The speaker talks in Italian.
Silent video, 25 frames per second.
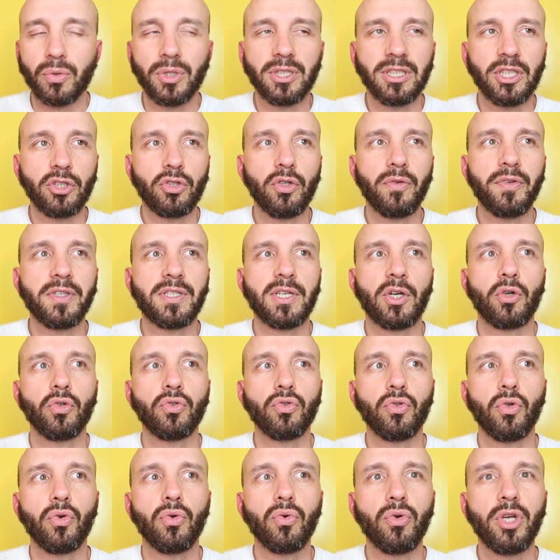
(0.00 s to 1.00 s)
quindi dove
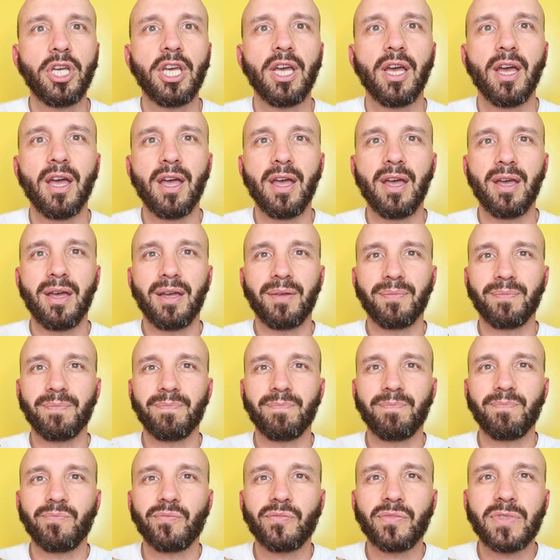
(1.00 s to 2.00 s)
secondo lui
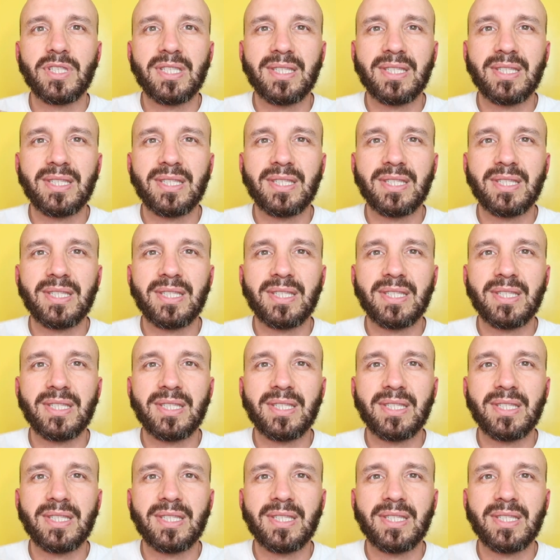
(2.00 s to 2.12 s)
Mm,